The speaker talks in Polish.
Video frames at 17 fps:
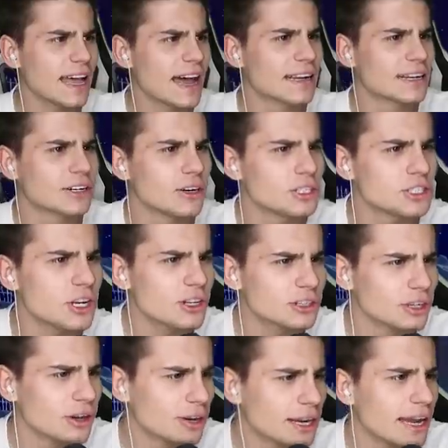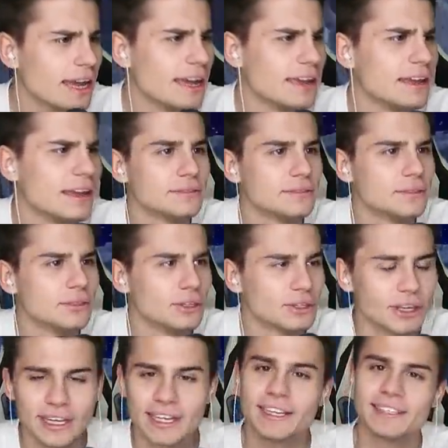Tak, chodzi o to, okej. Okay. No
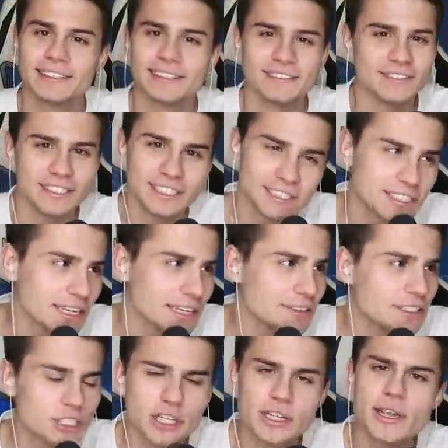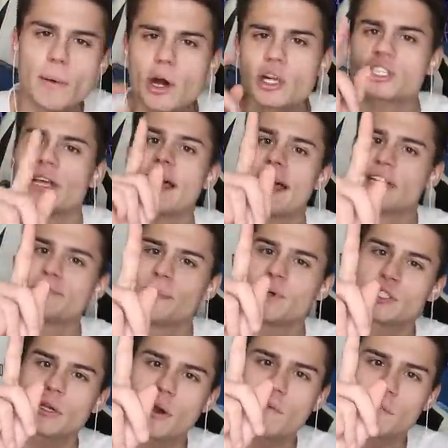to git. Widzicie? Czyli nie można jeść
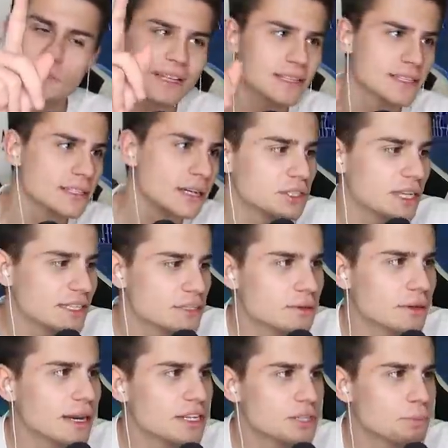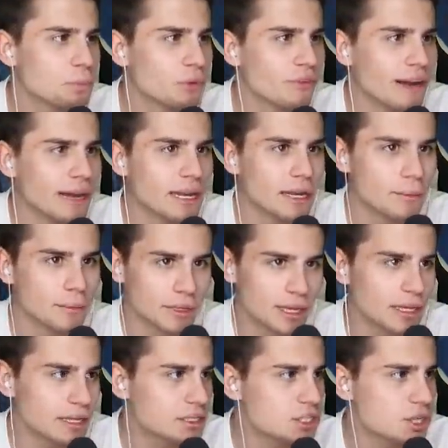posiłków przed, przed, słuchajcie, pływaniem.
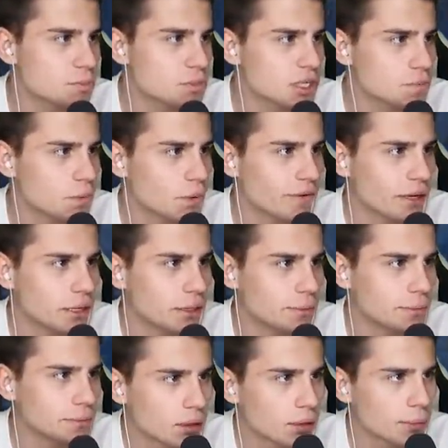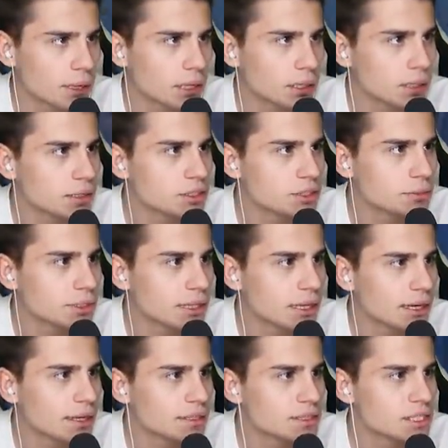Nie jedzcie przed pływaniem. Dobra, lecimy
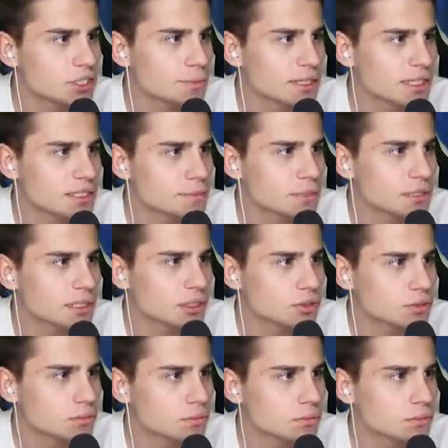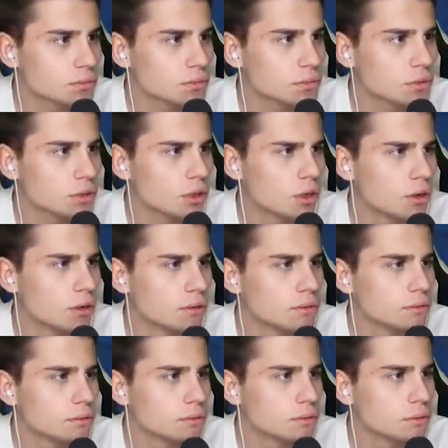dalej. Jesteśmy na cmentarzu. O.
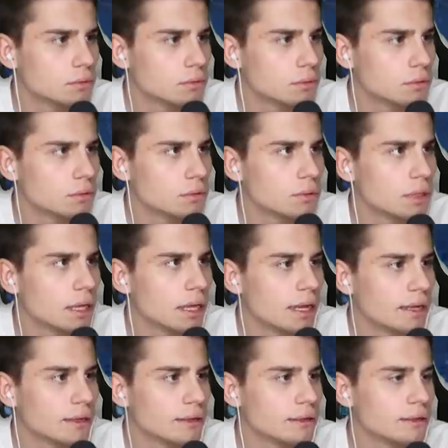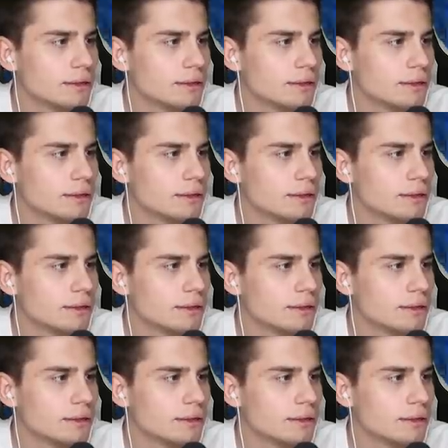Ej.